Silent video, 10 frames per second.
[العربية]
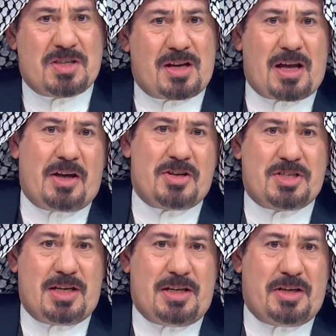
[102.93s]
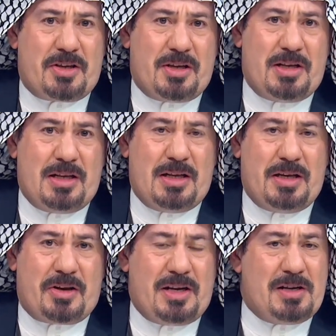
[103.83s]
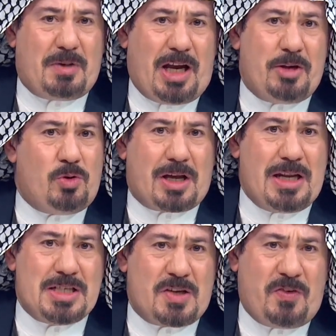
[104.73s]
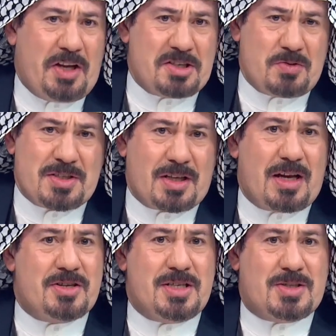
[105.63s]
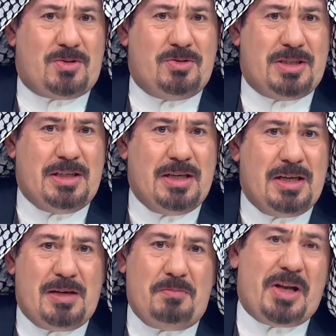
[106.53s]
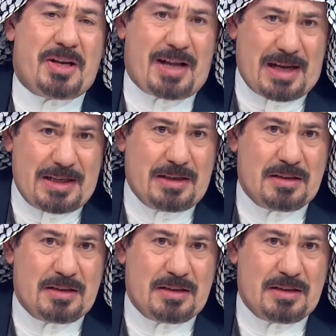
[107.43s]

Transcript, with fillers: الخارجية الإيراني الباحة يقول الخليج الفارسي وزير الخارجية السعودي ما رد عليه